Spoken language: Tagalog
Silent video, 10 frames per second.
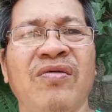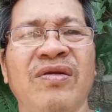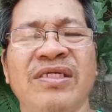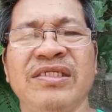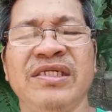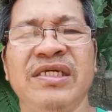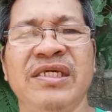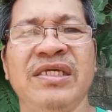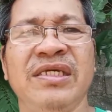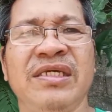Kong na si
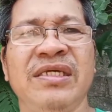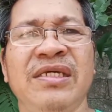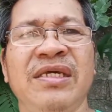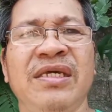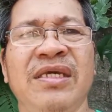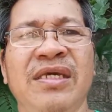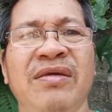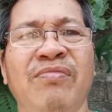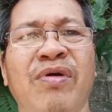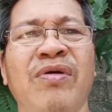
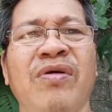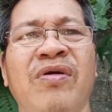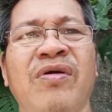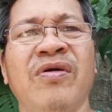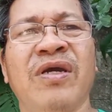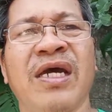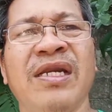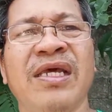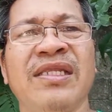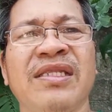Bong o
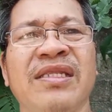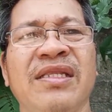Garnet